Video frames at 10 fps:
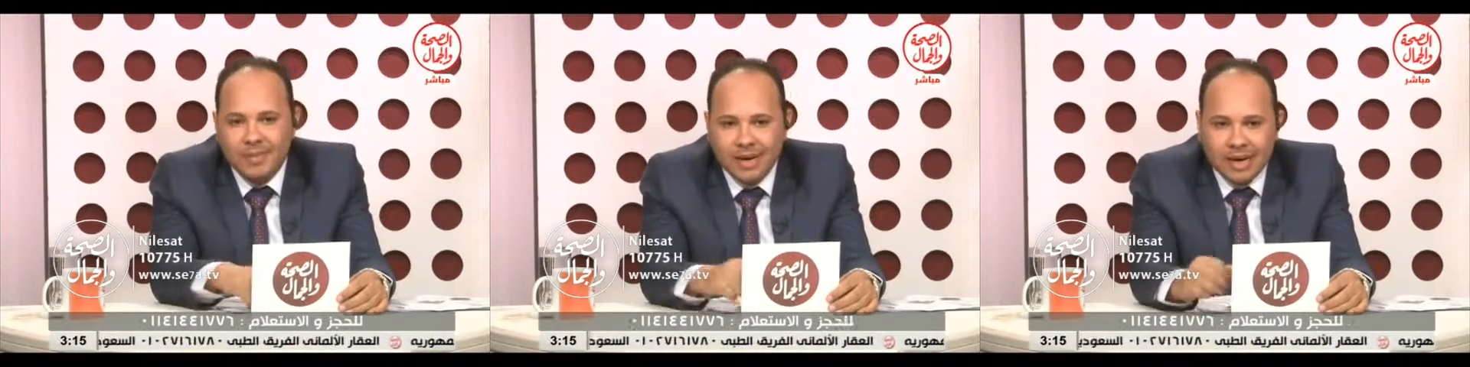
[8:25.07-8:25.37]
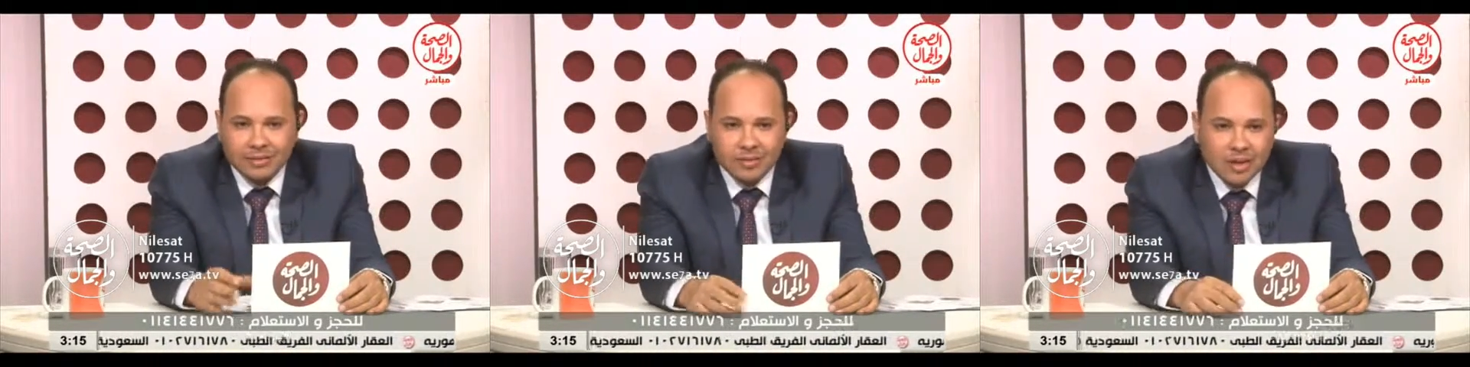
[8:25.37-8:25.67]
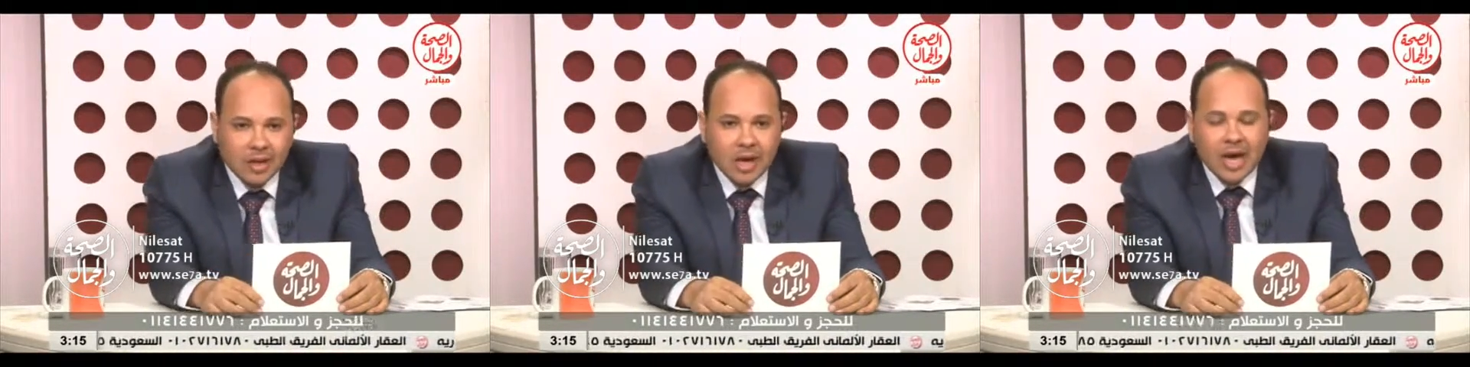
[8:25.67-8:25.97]
ال
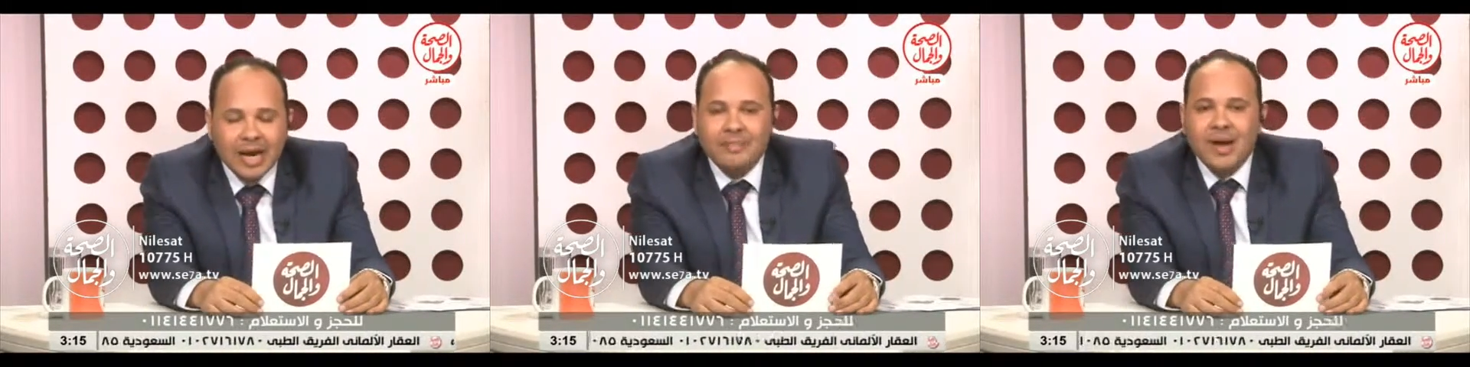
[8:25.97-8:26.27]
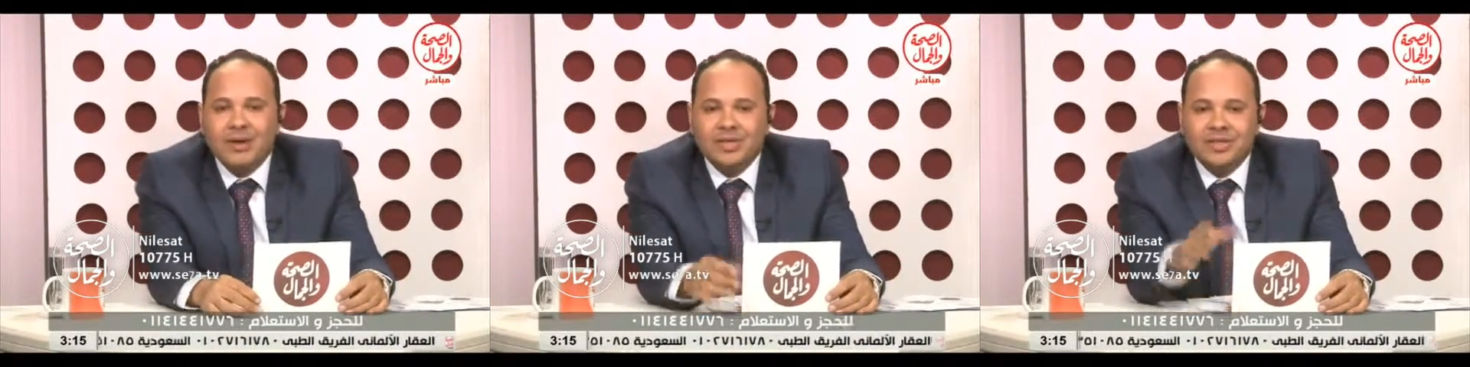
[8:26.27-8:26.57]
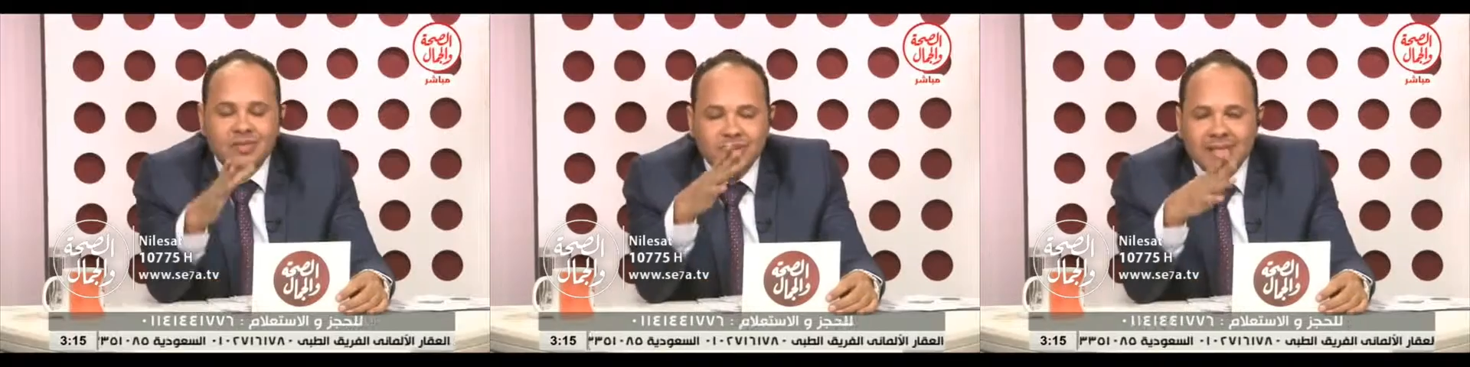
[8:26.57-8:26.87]
24 و9 من
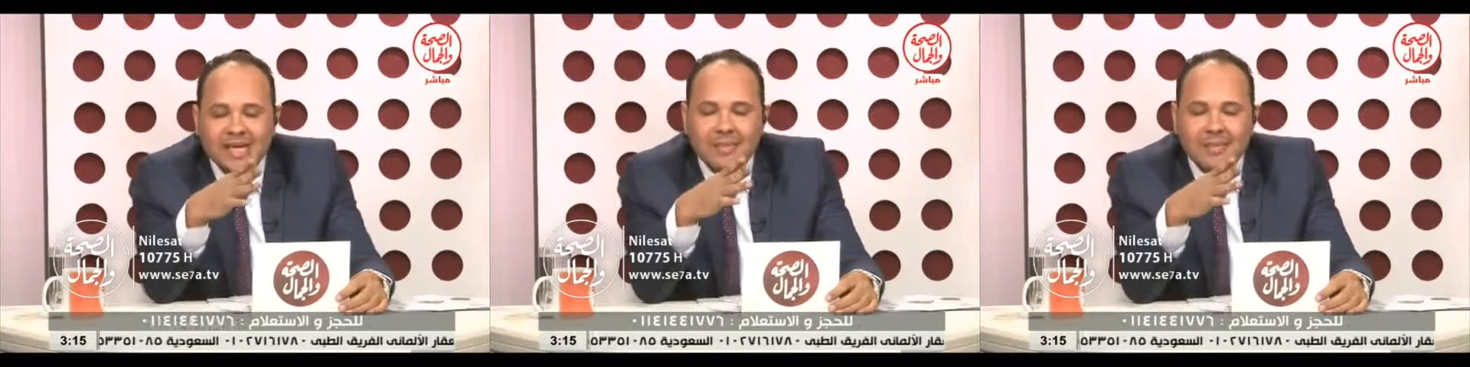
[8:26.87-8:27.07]
10 كده